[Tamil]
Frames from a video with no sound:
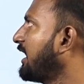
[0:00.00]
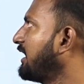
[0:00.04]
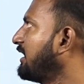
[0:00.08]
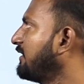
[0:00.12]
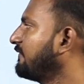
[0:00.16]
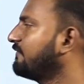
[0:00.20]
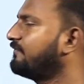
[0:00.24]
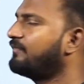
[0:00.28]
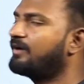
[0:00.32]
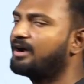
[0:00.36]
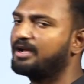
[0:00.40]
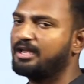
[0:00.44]
எயிட்
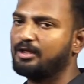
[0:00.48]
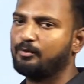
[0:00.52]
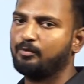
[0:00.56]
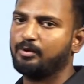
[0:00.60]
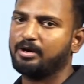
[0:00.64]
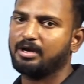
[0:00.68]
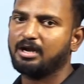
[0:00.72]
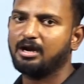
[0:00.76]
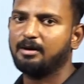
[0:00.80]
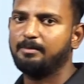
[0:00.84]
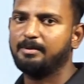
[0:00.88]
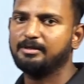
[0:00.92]
ஃபார்ட்டி
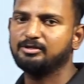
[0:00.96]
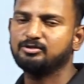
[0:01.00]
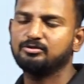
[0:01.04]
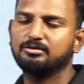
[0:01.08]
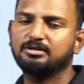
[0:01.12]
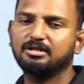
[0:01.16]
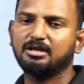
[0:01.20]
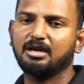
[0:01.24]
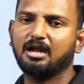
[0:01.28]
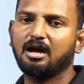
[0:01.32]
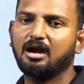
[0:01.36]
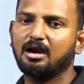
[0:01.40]
ஒன் அப்படின்னு
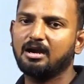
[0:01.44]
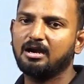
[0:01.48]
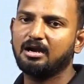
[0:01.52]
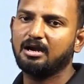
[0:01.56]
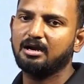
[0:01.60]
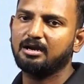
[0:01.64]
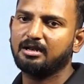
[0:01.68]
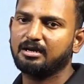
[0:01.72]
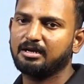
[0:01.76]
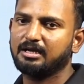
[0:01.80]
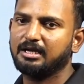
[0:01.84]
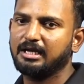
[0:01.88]
சொல்லிட்டு நாலு
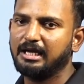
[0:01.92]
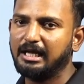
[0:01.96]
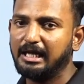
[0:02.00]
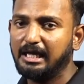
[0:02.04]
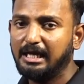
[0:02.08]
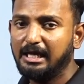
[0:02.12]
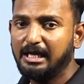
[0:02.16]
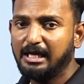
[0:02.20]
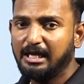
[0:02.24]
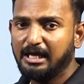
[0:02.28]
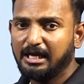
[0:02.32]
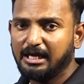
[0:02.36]
நாள் இருக்குது
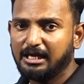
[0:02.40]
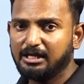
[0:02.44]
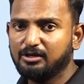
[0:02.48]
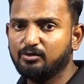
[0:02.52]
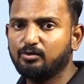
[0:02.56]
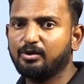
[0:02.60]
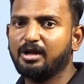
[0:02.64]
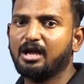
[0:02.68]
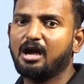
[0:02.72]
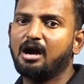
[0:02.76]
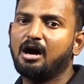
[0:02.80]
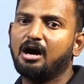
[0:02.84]

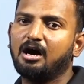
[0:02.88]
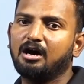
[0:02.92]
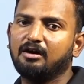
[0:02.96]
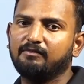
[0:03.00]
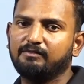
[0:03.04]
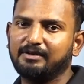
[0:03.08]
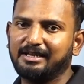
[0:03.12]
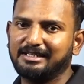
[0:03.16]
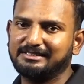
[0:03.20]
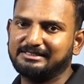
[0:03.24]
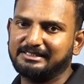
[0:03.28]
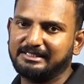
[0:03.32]
இதனுடைய
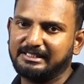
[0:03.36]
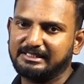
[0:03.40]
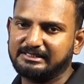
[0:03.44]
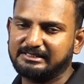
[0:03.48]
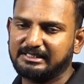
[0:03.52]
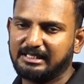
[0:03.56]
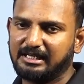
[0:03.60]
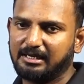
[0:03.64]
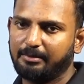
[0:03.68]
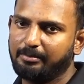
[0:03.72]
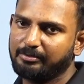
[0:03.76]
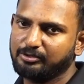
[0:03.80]
ஆவரேஜ் என்ன
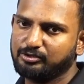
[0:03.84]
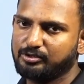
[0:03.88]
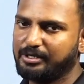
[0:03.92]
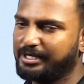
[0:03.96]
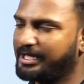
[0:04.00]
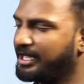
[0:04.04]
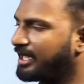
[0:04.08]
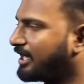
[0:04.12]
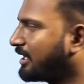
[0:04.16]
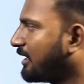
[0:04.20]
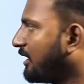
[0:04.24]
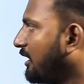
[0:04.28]
சார் அப்படின்னு
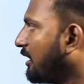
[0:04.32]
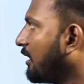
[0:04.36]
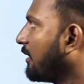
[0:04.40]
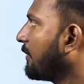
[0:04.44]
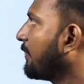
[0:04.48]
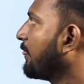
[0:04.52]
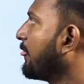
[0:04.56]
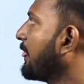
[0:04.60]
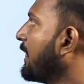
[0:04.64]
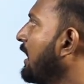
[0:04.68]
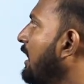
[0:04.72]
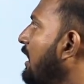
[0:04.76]
சொல்லி கேட்குறாங்க
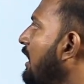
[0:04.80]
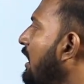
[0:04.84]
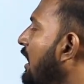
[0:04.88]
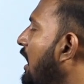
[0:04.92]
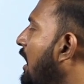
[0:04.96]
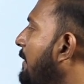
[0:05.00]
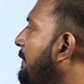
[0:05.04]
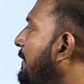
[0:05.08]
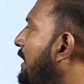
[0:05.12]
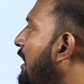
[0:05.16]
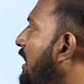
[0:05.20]
அப்போ